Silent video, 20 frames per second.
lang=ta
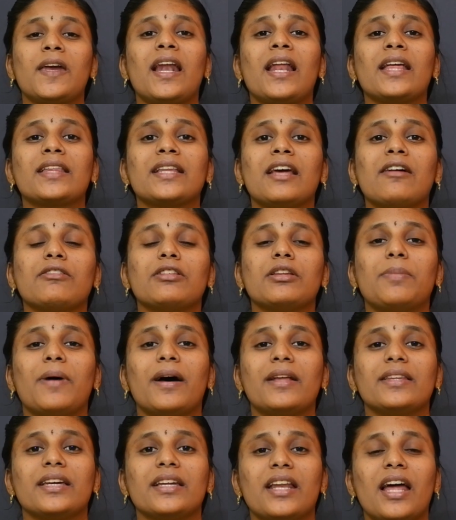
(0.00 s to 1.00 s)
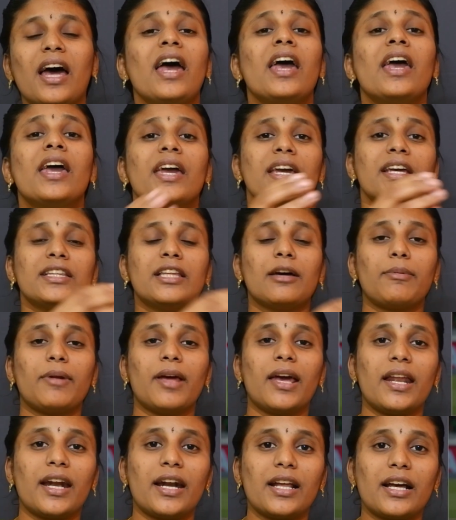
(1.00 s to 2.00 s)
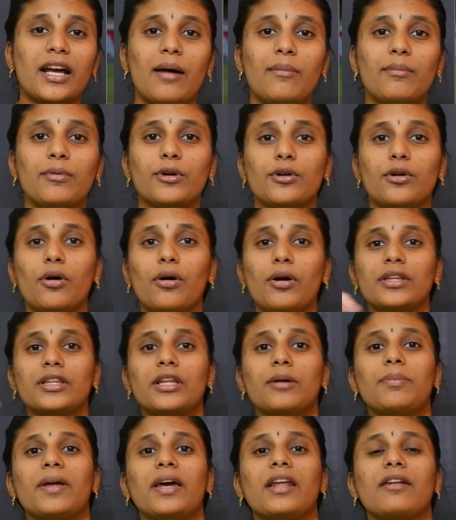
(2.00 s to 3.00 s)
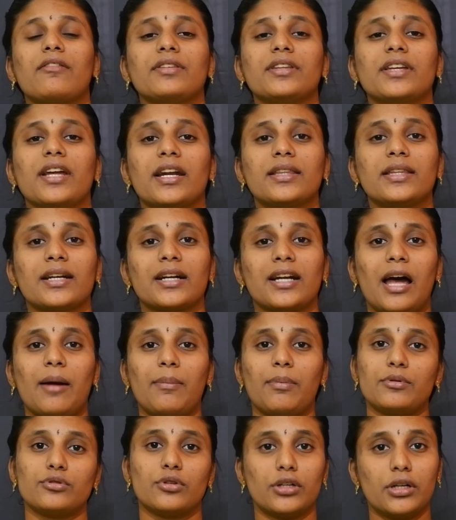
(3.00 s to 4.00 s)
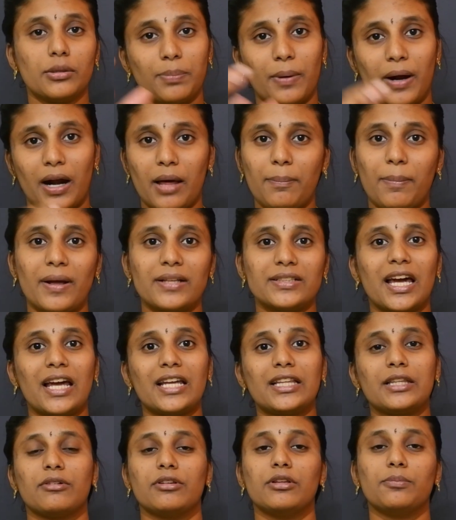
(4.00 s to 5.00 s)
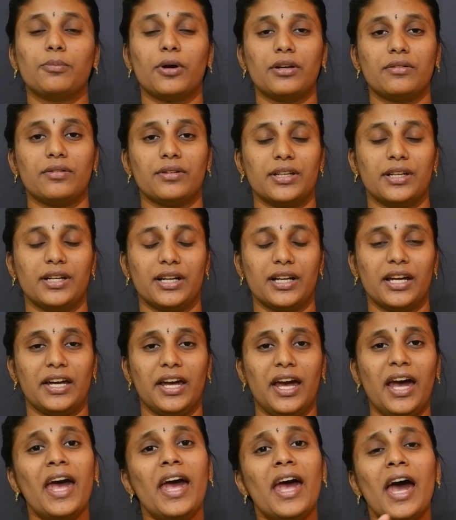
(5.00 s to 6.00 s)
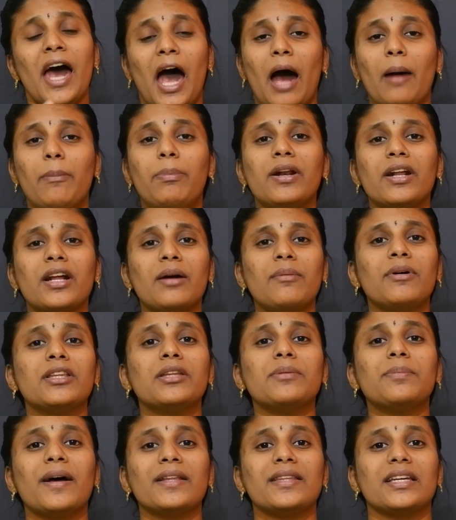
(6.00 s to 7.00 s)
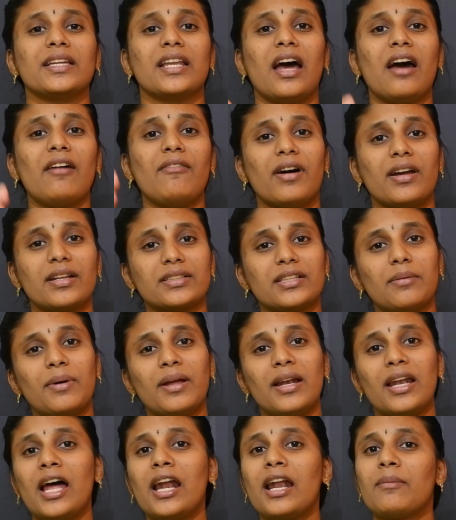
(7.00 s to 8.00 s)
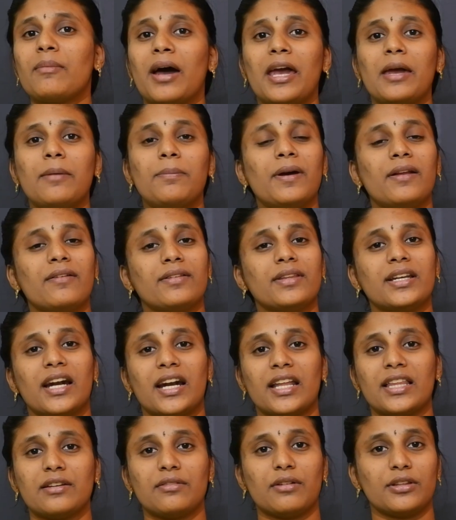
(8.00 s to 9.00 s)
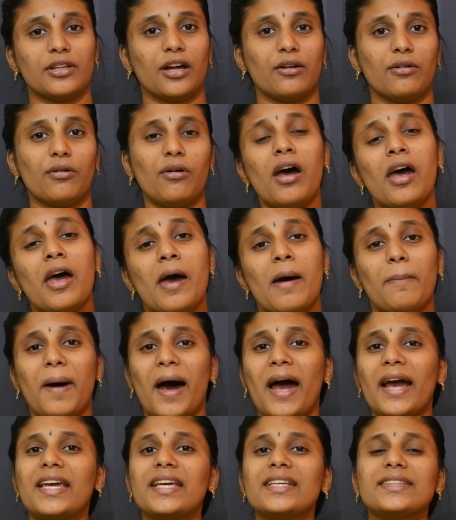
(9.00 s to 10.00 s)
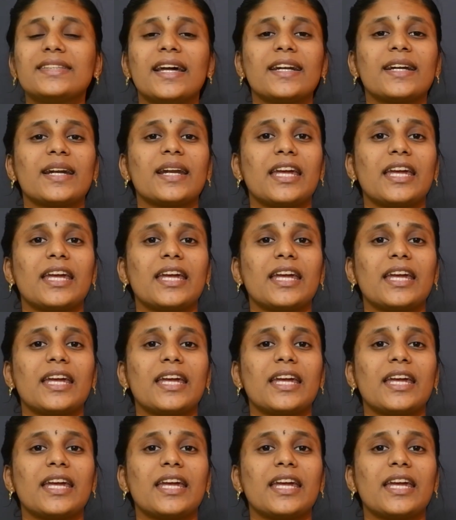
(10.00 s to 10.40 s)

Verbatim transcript: ஏலத்திலே வந்து பார்த்தீங்கன்னா இந்த பிளேயரை எடுக்காம விட்டுட்டோம் இந்த பிளேயரை வந்து எடுத்துருக்கலாம் அப்படின்னு சொல்லிட்டு பல பஞ்சாயத்து வந்து போயிட்டு வந்துட்டு இருக்கு அப்படி இருக்க வந்து பார்த்தீங்கன்னா வருஷமெல்லாம் நம்ம ஐபிஎல் வந்து நடந்துட்டு வந்தாலும் பாகிஸ்தான்